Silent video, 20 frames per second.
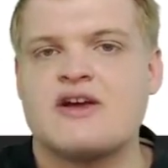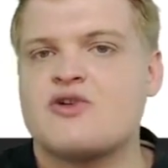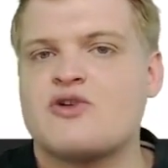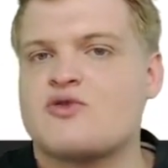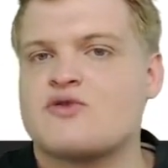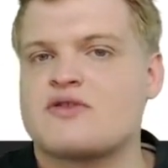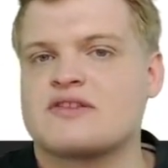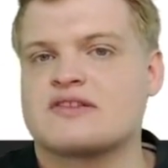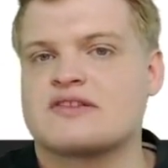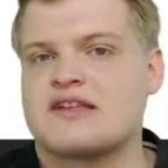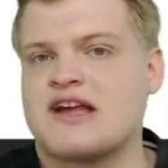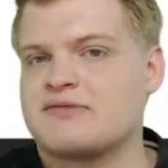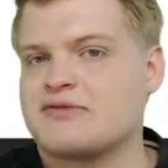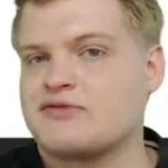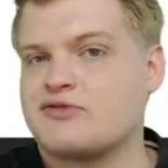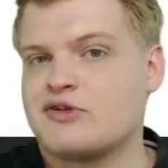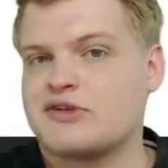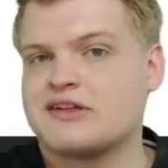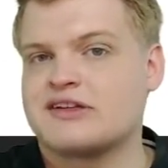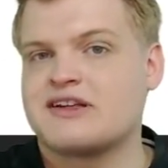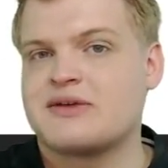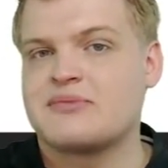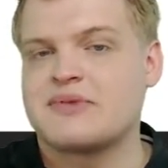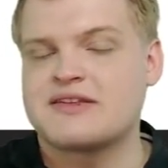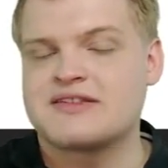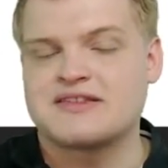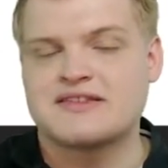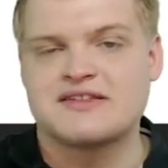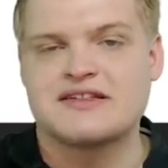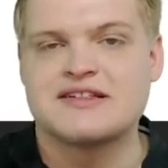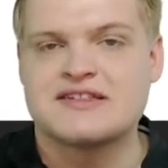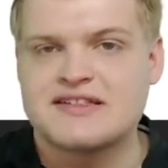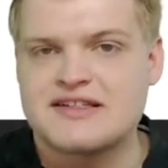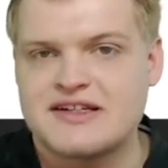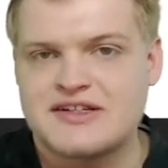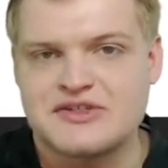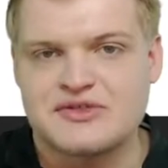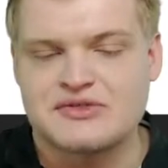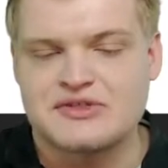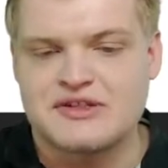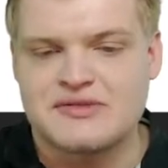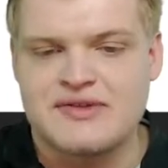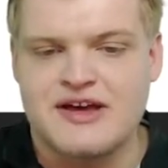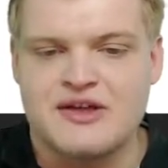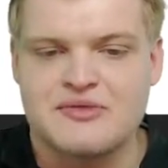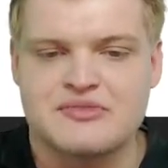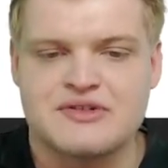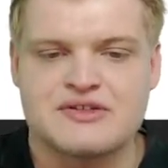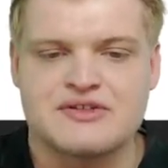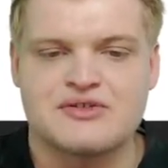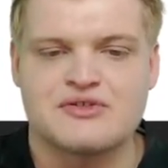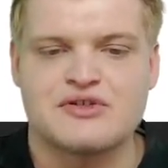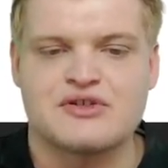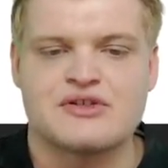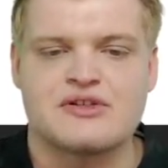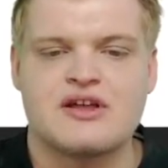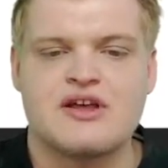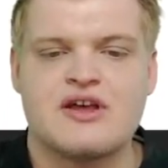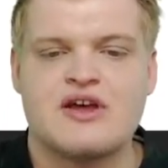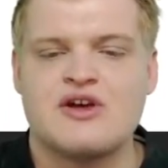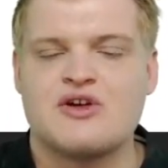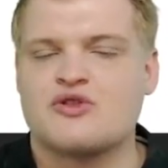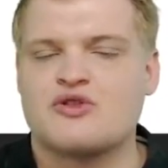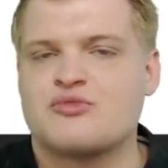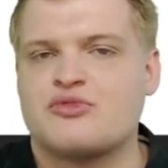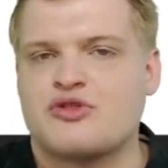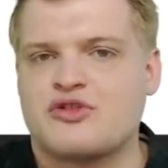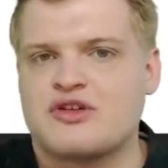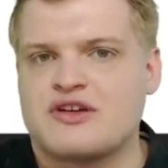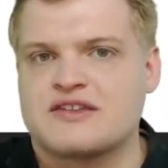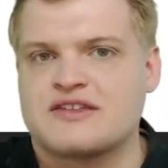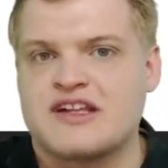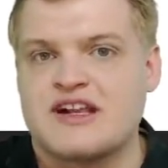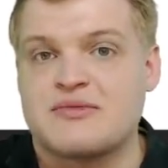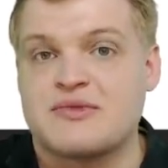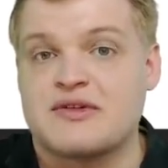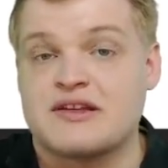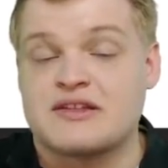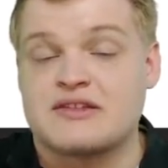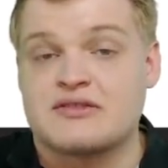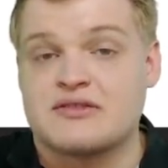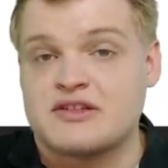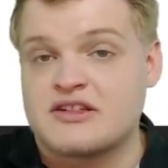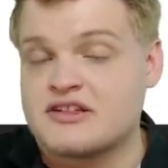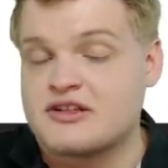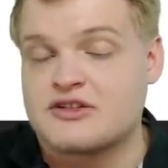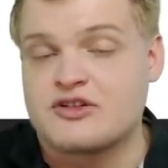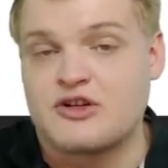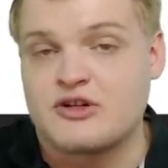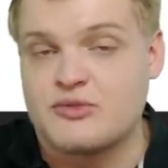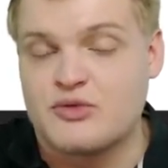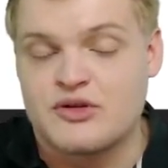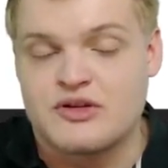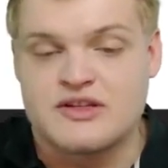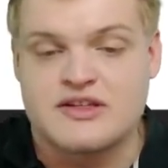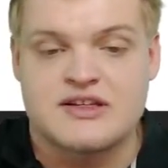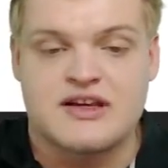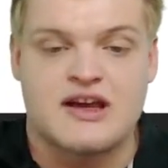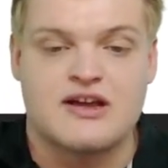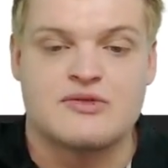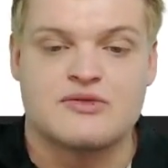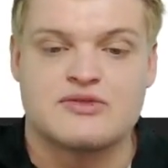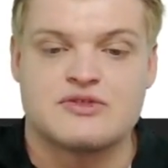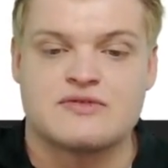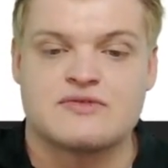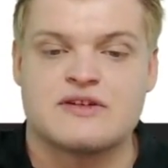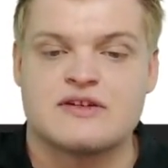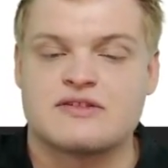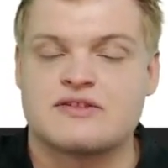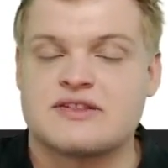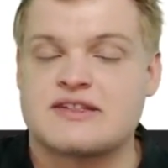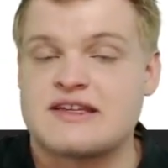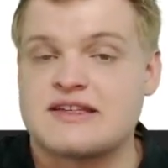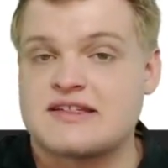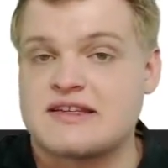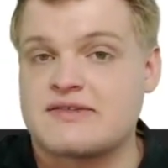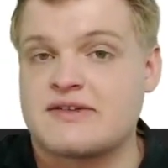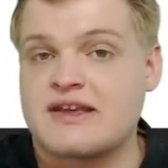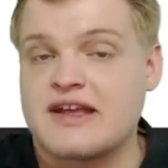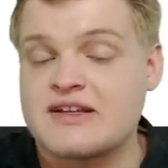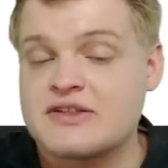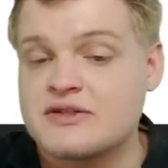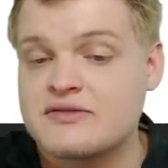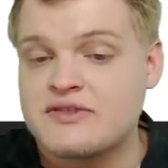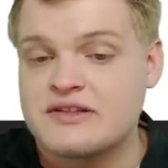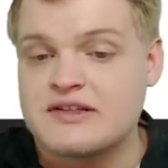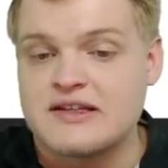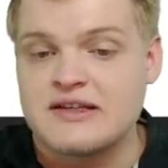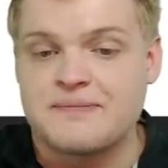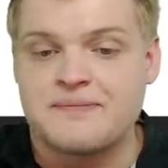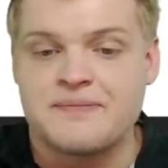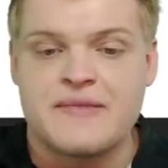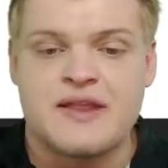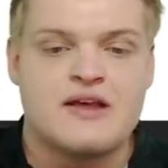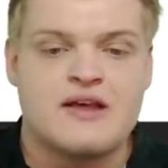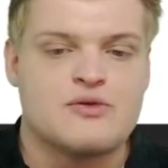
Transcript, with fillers: Und das ist nach wie vor eine der besten Dienstleistungen, die wir anbieten können können. Und Blogging selber ist für dich eine tolle Möglichkeit, um so äh, sehr, sehr viel Geld zu verdienen.